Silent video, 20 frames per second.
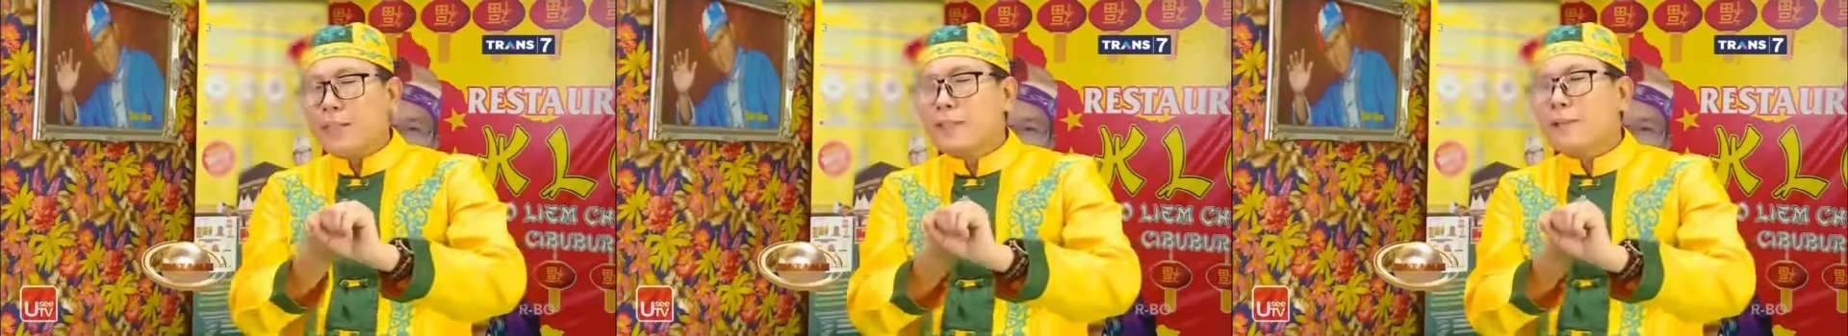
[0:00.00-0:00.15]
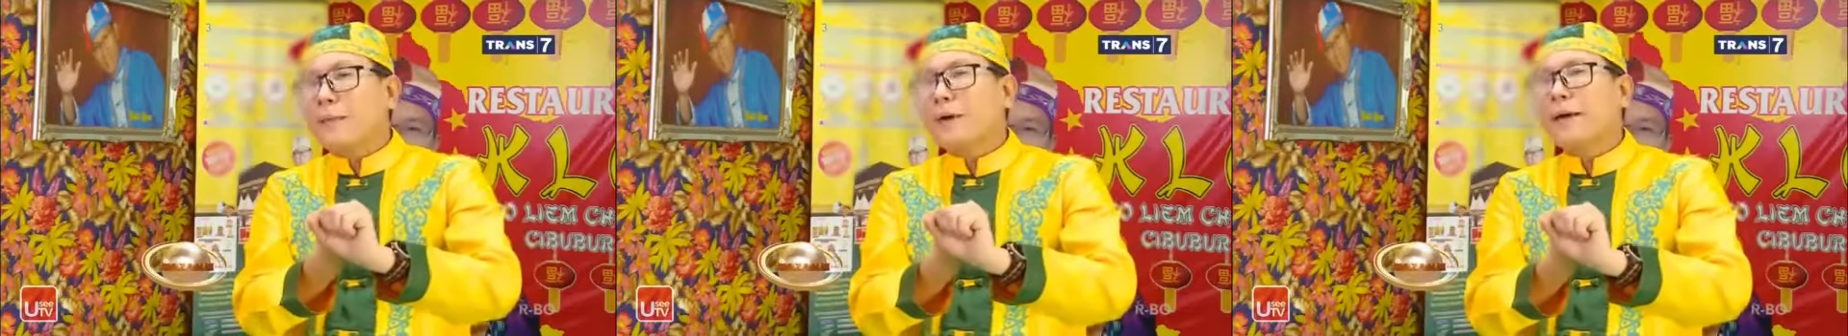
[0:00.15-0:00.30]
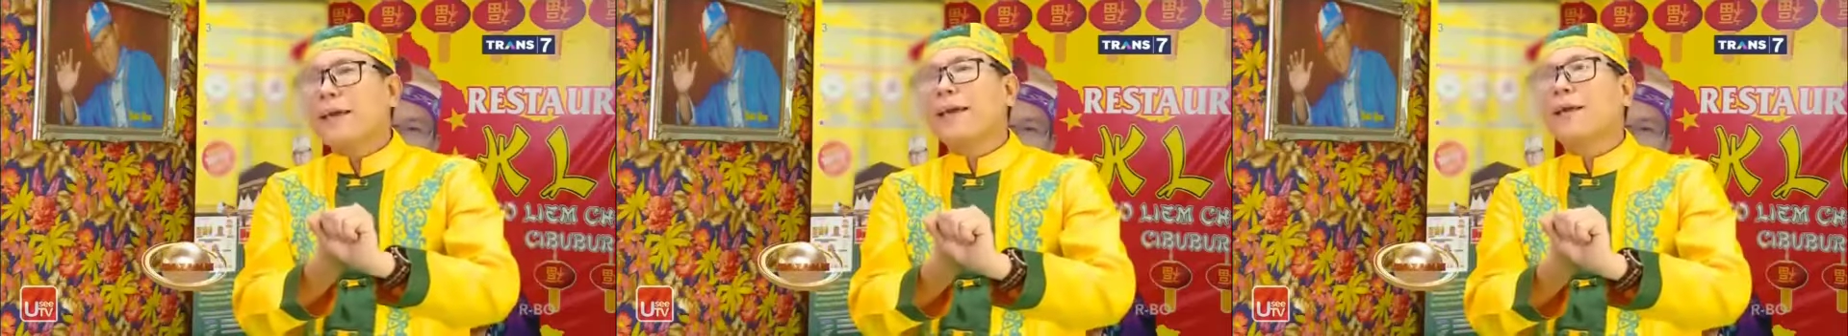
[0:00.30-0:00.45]

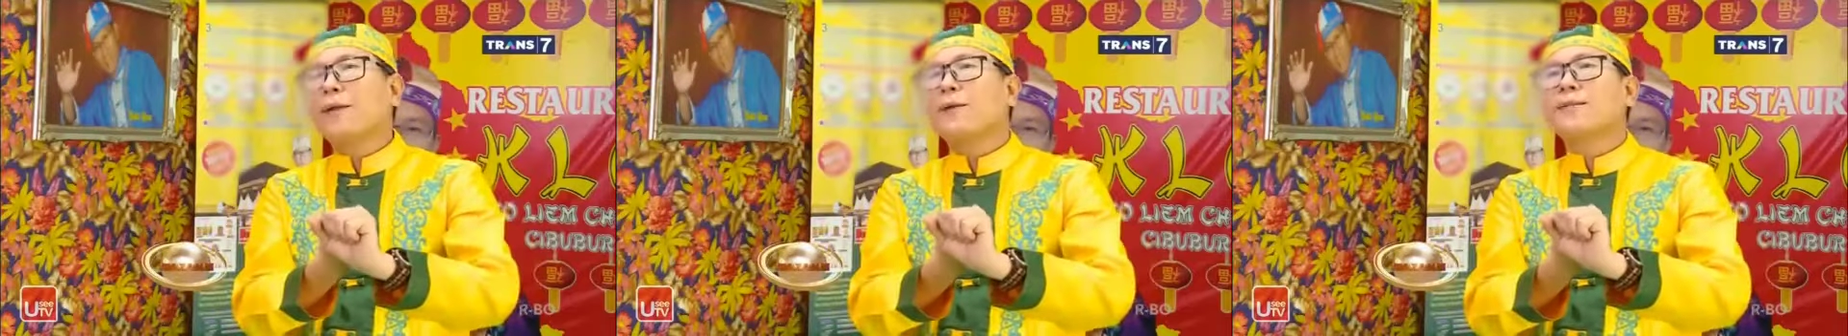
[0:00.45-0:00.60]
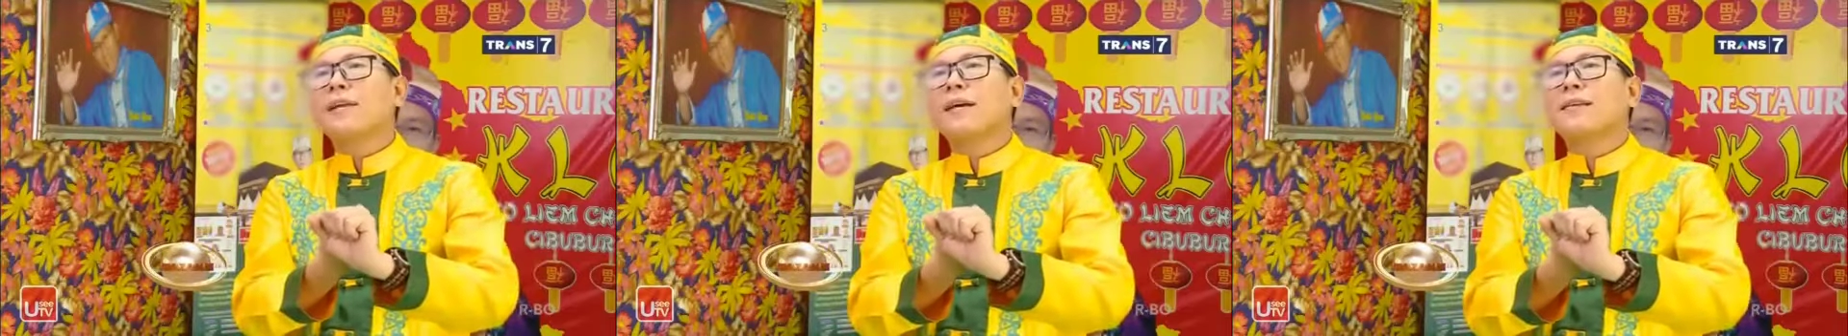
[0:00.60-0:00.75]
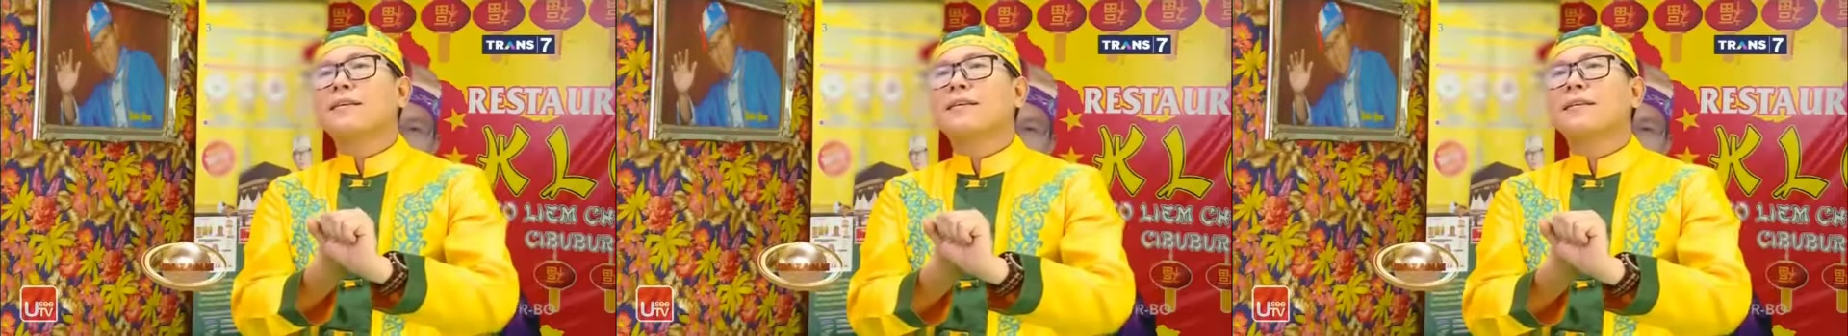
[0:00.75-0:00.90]
sebagai
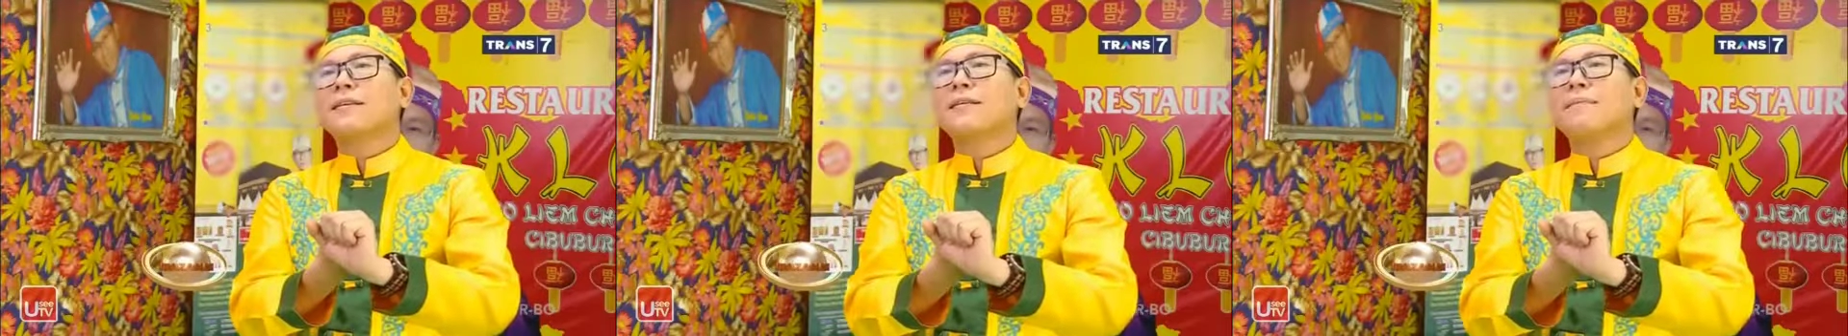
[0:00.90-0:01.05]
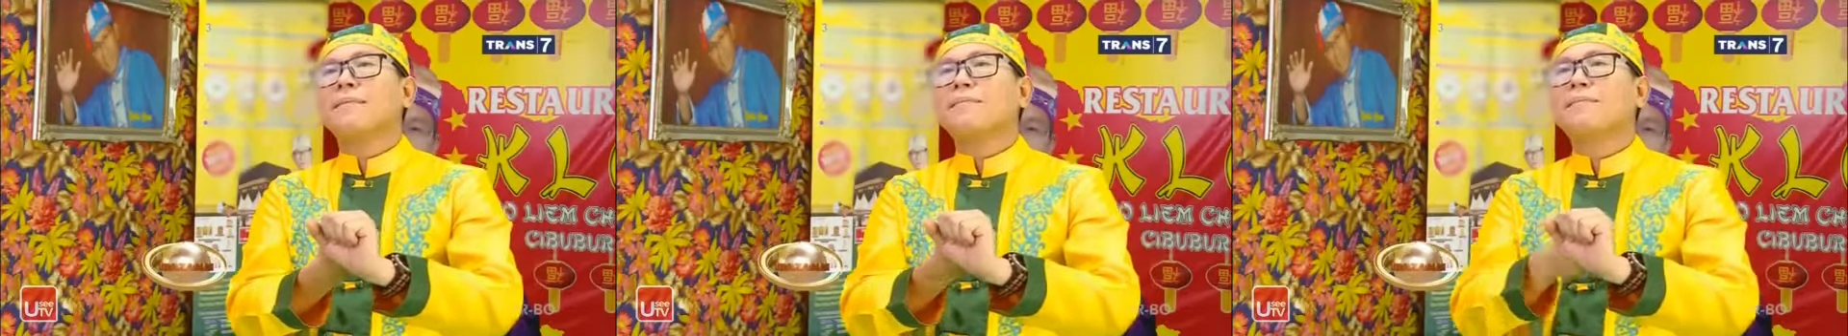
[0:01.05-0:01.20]
ilustrasi